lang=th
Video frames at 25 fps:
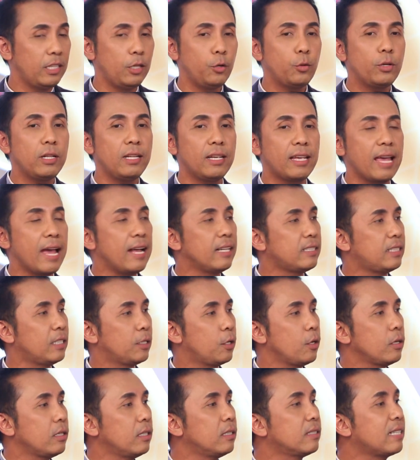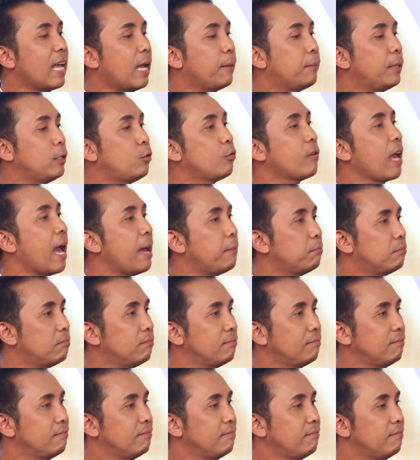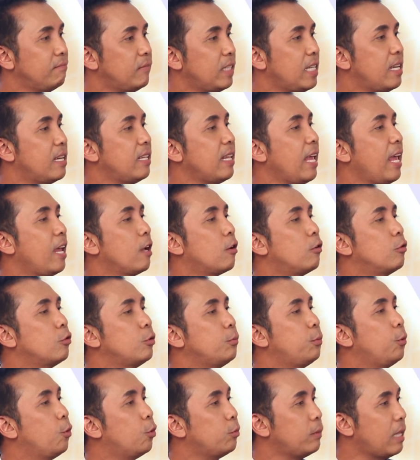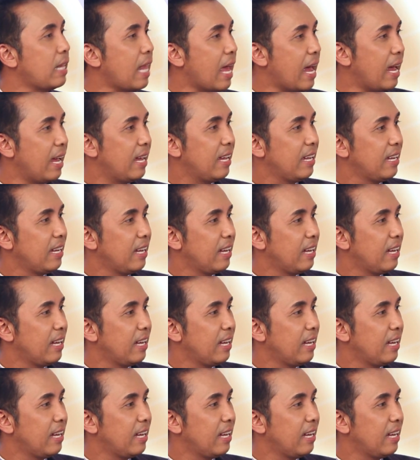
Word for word: Nucleic Acid ก็คือสารพันธุกรรม DNA ของคุณภูมินั่นแหละ